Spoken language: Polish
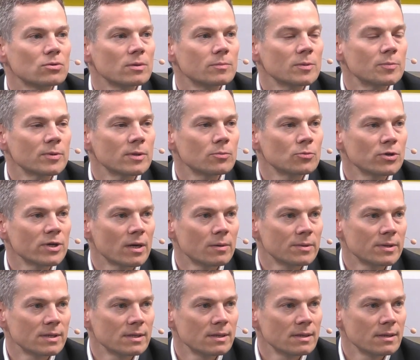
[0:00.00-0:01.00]
które my
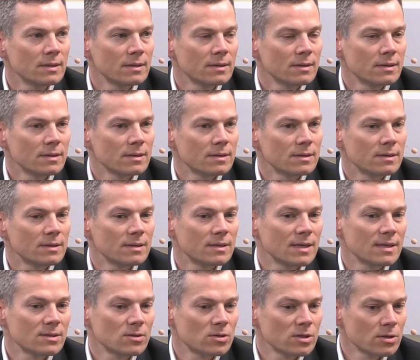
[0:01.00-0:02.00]
promujemy,
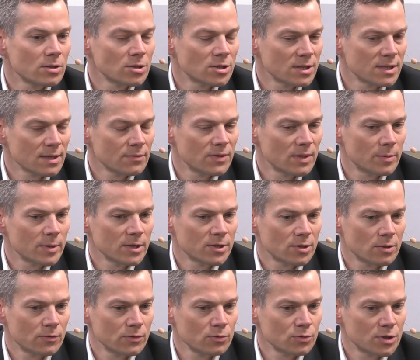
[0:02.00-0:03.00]
ja do tego jeszcze za chwilę będę
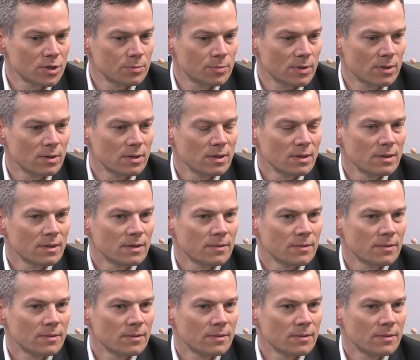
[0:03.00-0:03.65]
chciał wrócić, bo